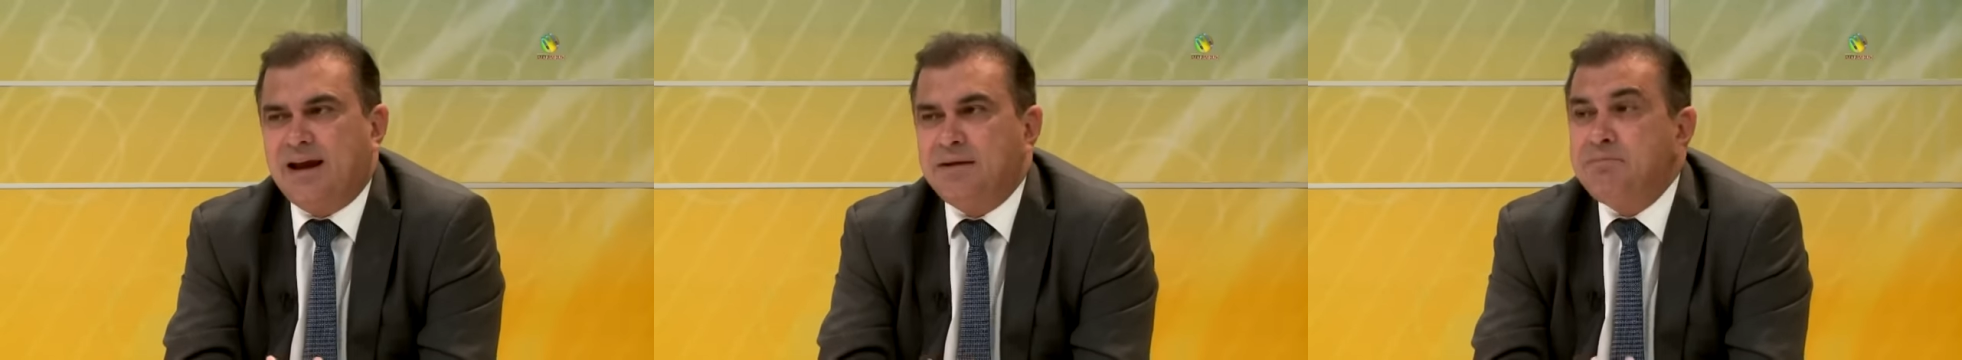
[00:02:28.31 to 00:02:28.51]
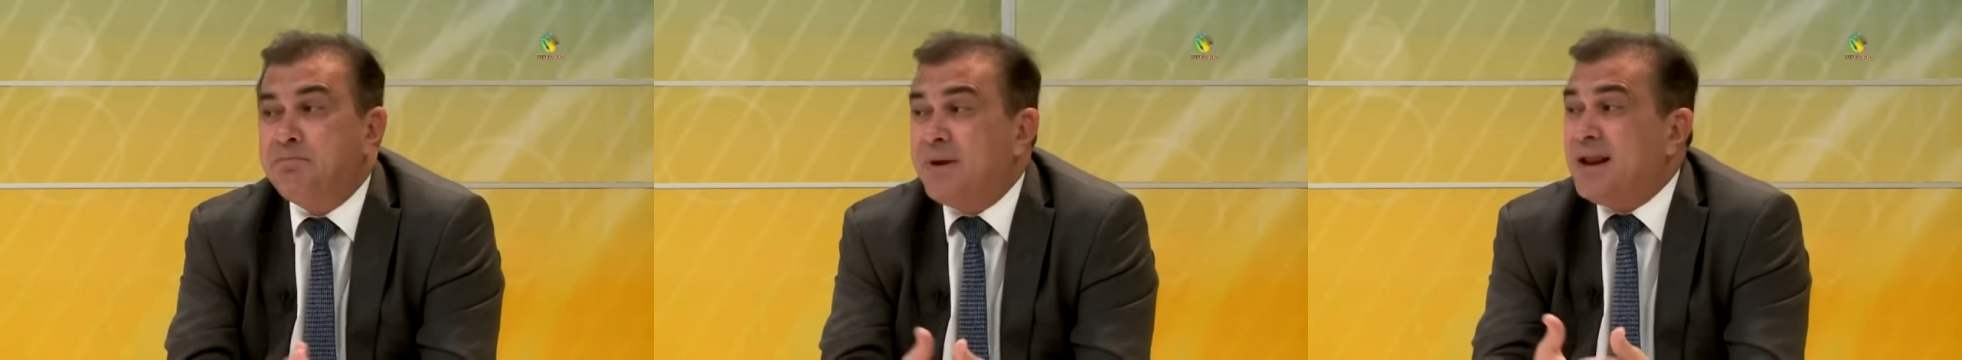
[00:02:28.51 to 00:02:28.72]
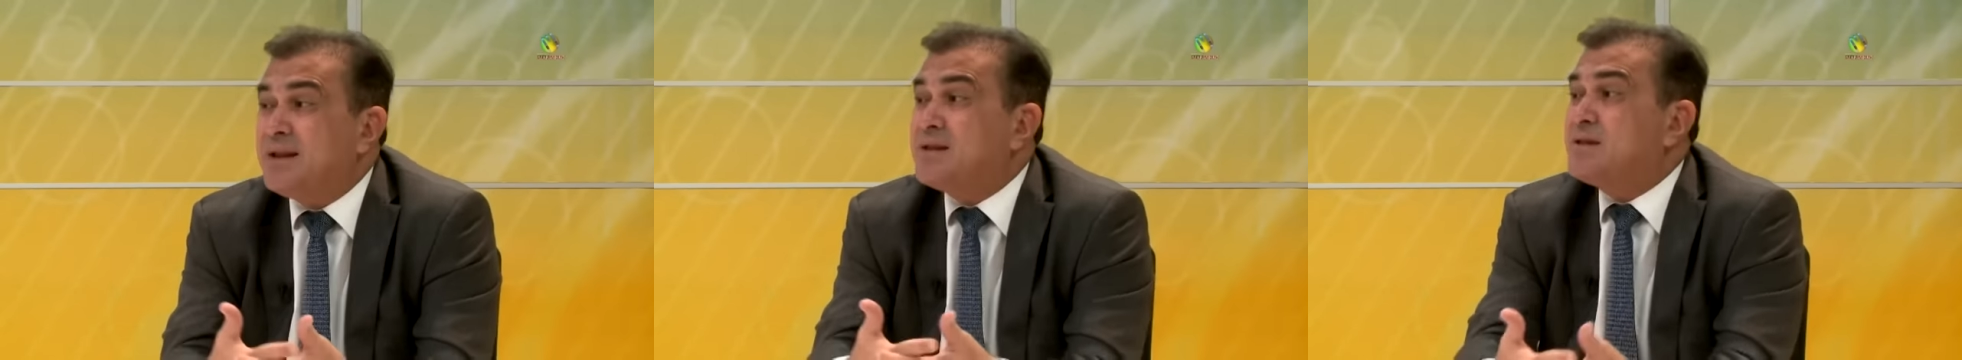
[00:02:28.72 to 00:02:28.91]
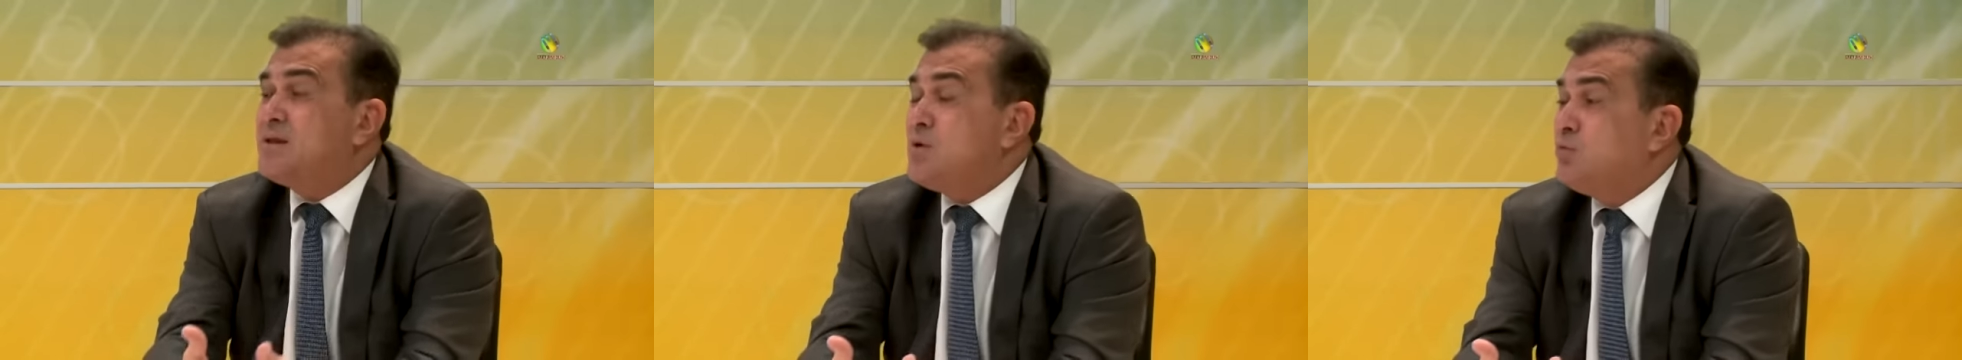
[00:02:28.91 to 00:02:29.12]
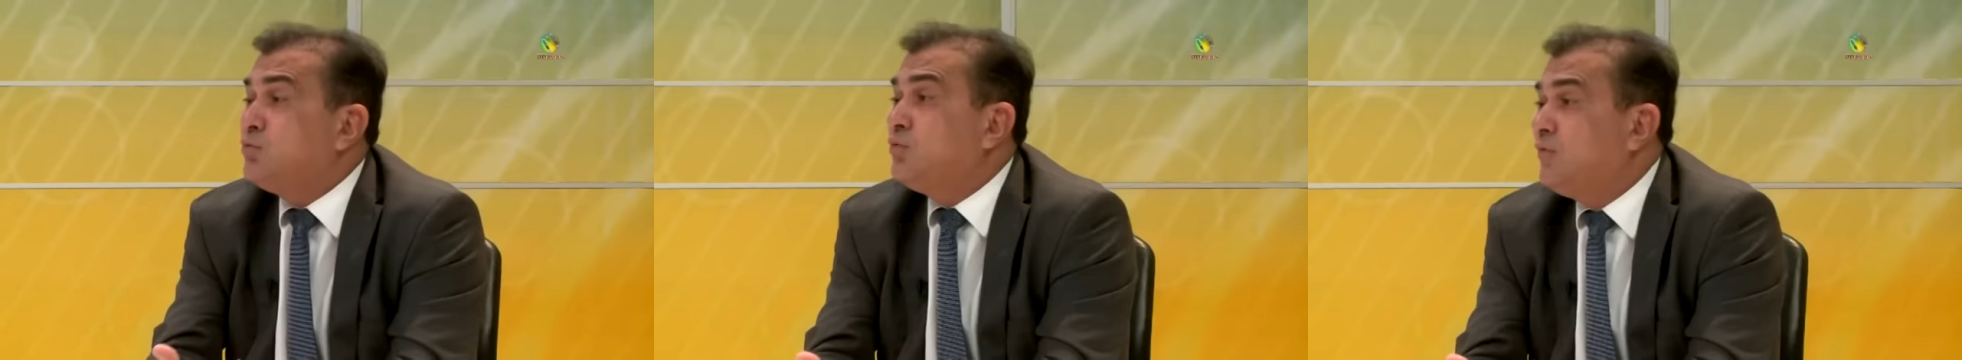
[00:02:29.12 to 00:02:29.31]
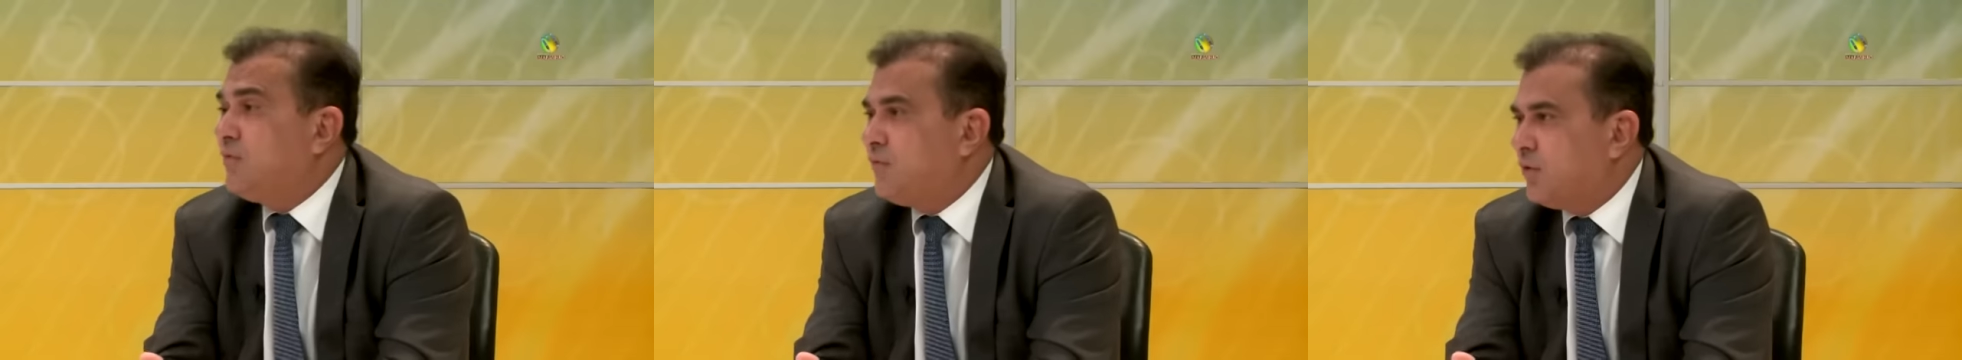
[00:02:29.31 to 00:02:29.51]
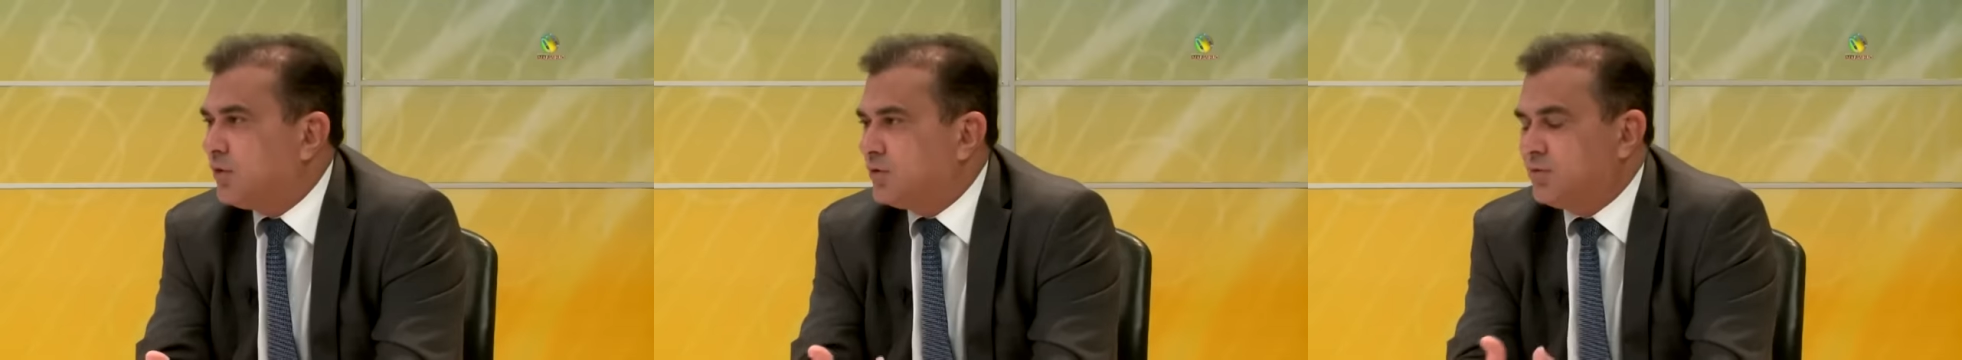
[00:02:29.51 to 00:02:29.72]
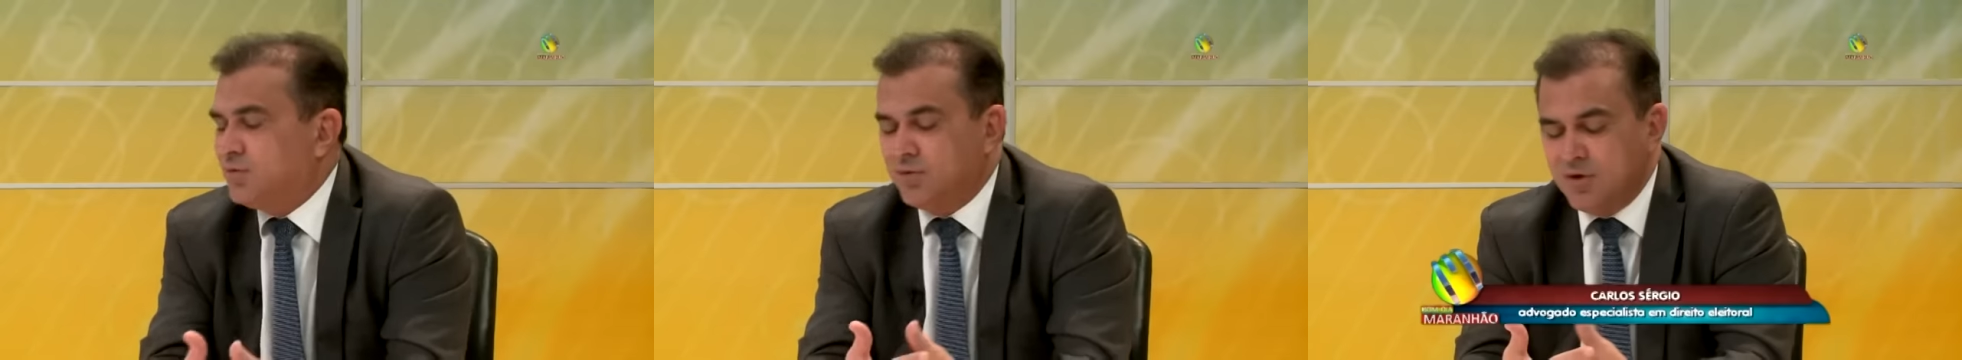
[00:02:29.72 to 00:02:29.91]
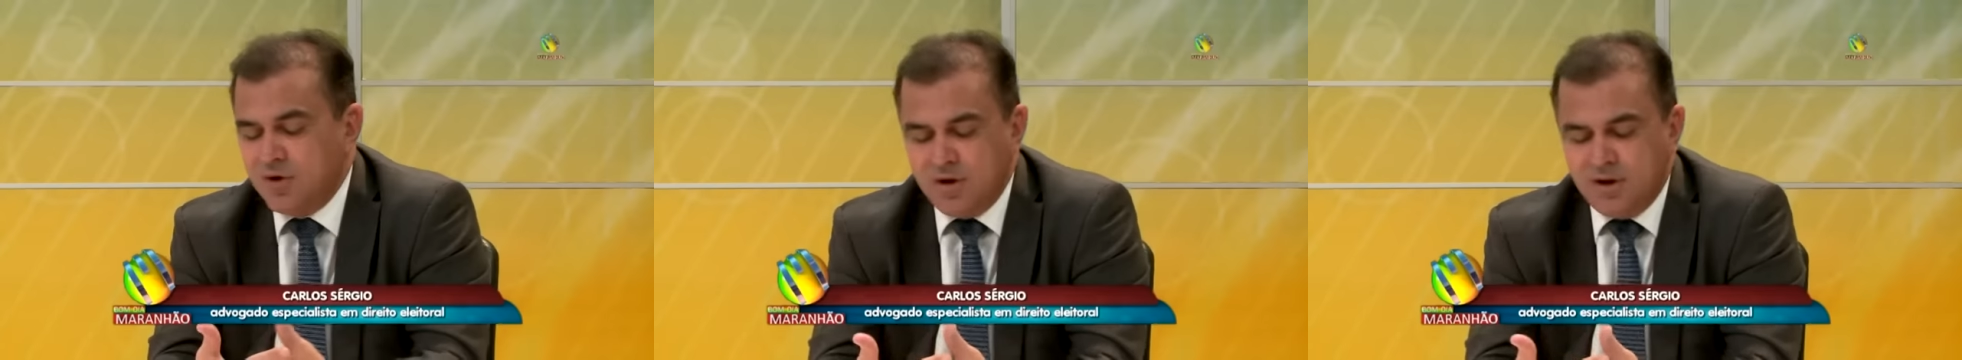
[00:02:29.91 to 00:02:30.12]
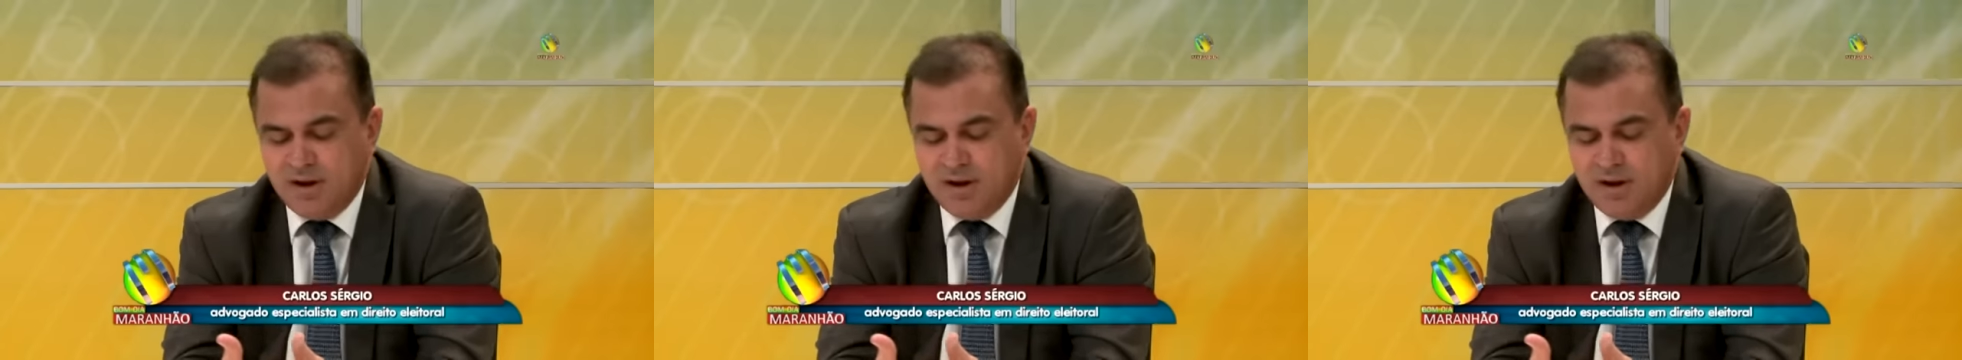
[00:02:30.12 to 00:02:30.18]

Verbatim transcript: a impressão do voto?